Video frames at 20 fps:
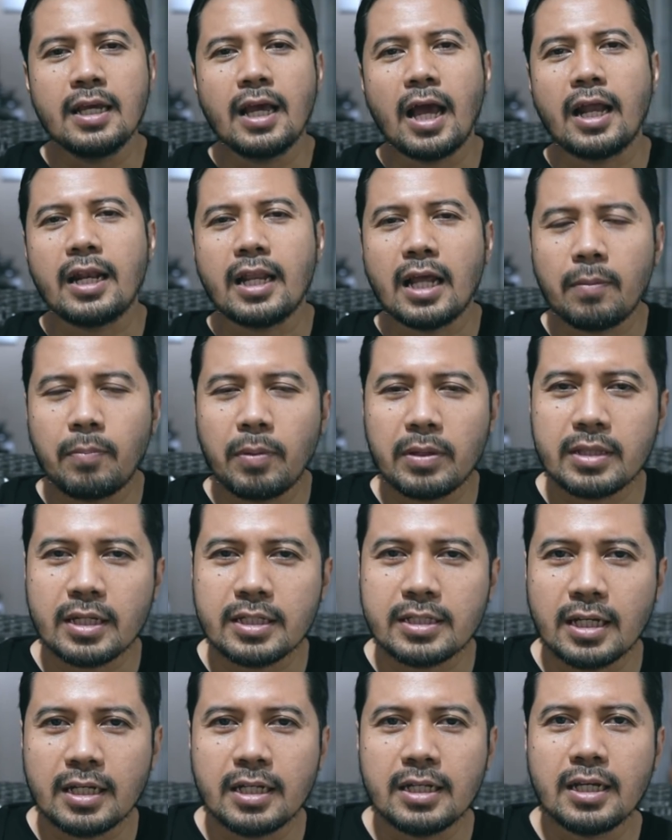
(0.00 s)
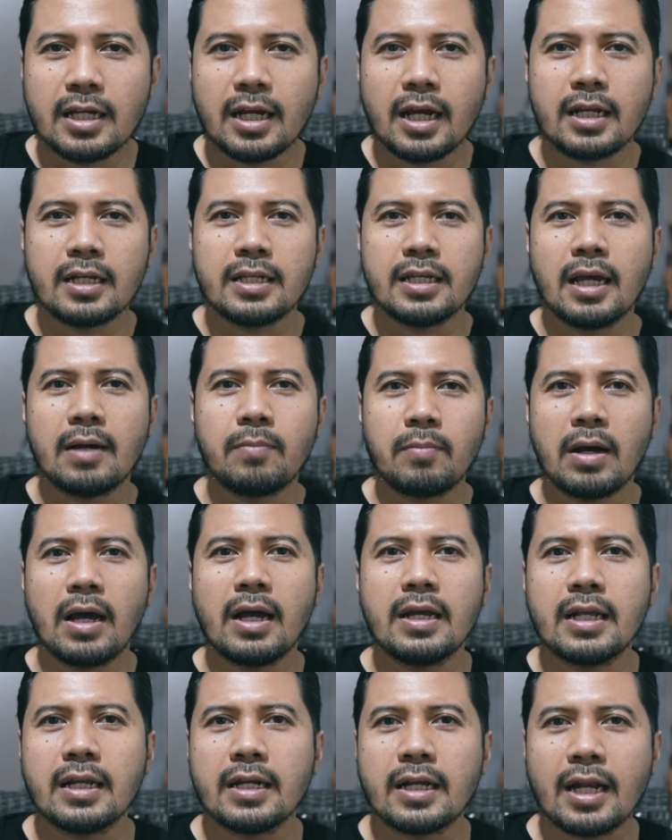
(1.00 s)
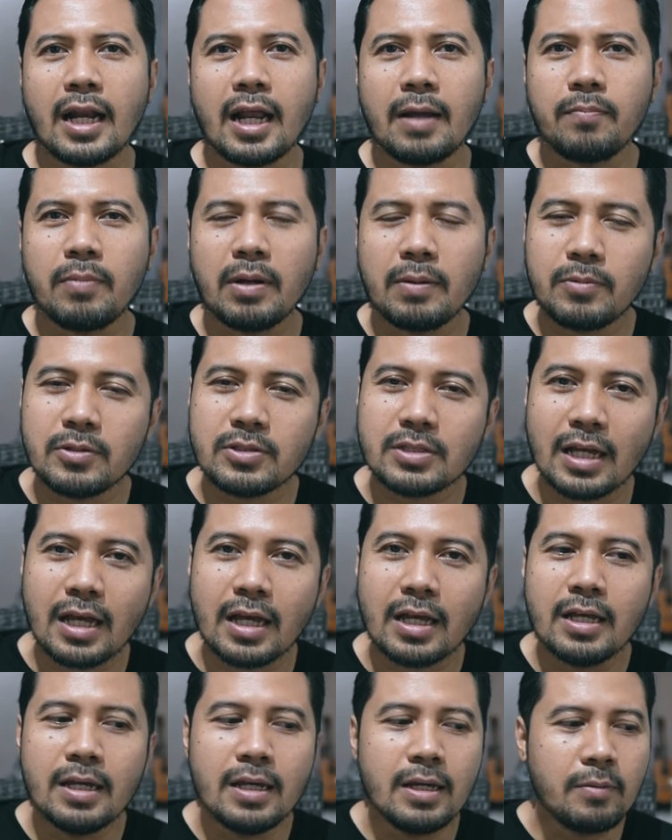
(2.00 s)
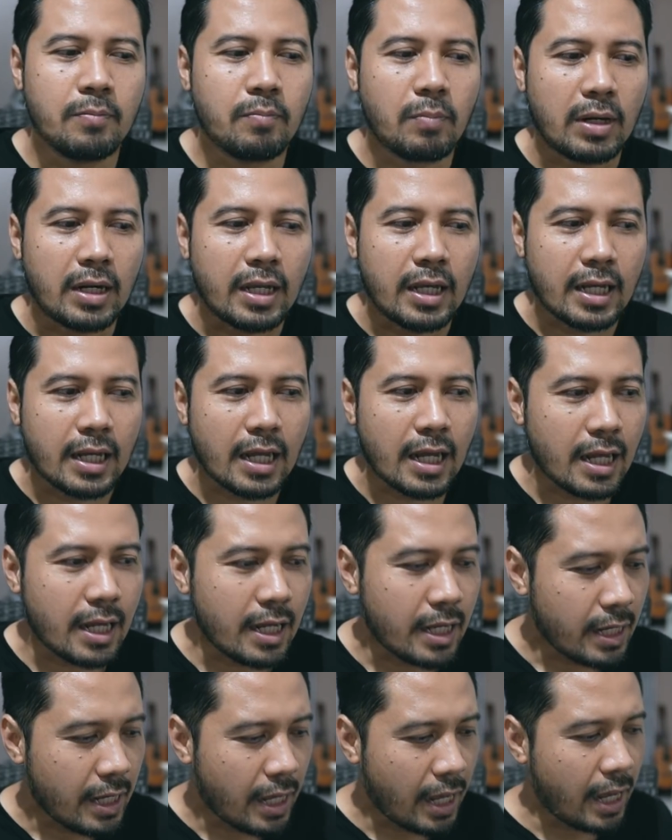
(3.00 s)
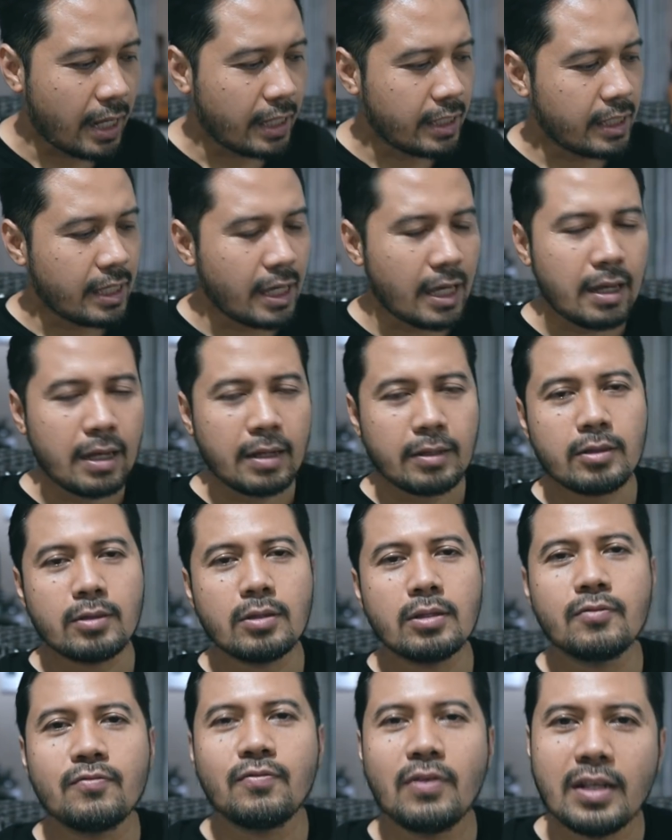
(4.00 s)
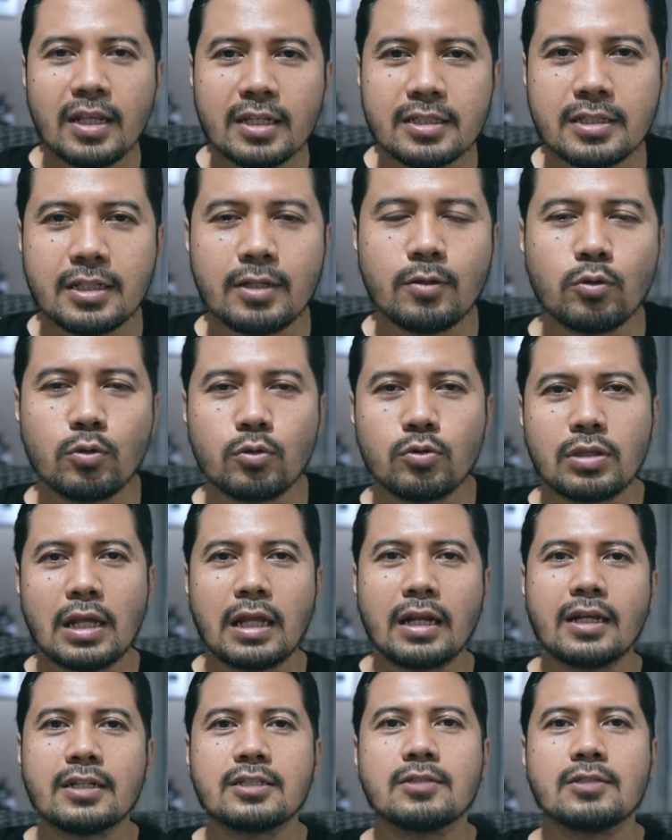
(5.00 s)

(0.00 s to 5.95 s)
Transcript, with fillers: ada apa yang terjadi dengan Yamaha dan kenapa bisa mereka hanya finish di urutan